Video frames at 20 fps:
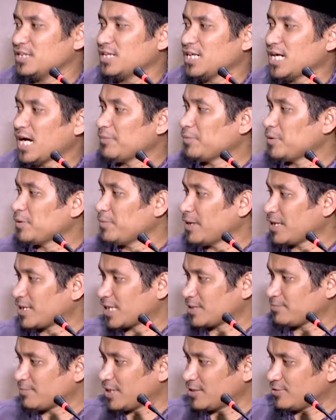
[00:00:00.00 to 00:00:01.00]
Abu
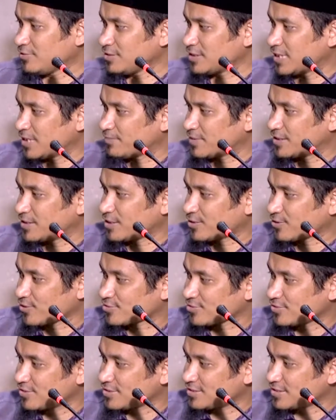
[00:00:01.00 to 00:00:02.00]
Bakar manut nggak pada
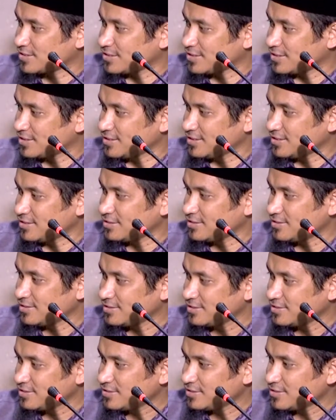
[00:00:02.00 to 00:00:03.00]
Rasul di sini?
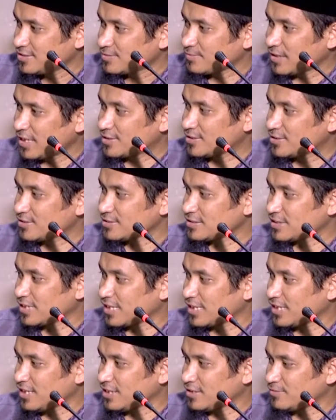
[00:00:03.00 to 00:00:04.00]
Manut
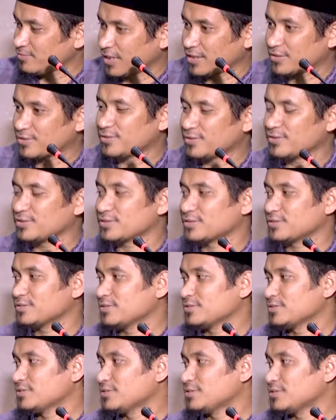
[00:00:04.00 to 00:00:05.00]
nggak? Manut.
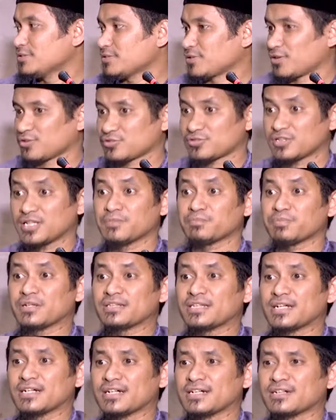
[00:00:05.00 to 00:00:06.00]
Rasul yang
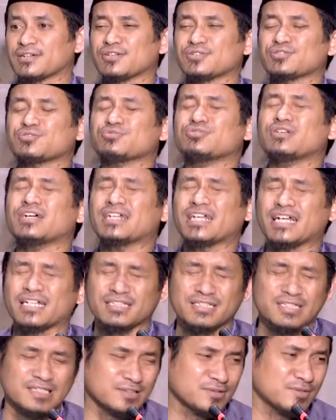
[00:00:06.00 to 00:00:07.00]
perintahkan kok sudah
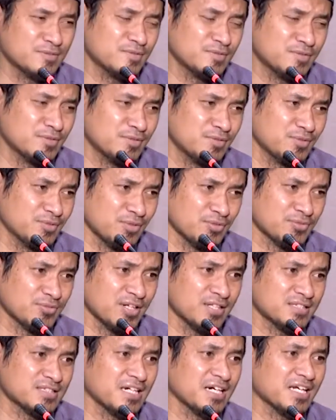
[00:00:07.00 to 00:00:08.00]
nanti tunggu dulu Rasul
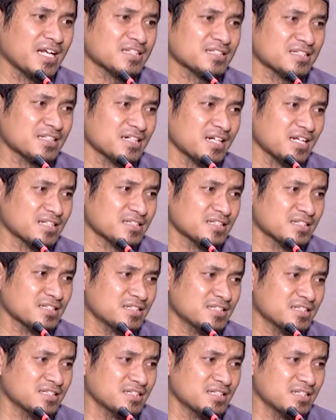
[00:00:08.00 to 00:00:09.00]
kasih alasan-alasan
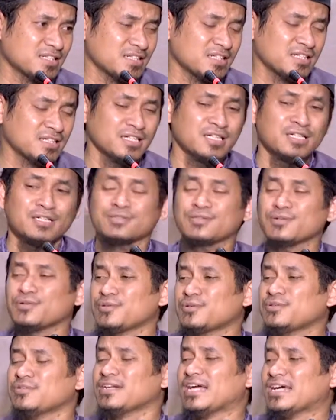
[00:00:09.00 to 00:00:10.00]
gini gini gini
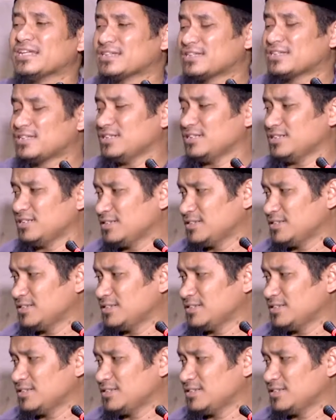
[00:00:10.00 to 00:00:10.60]
tunggu nanti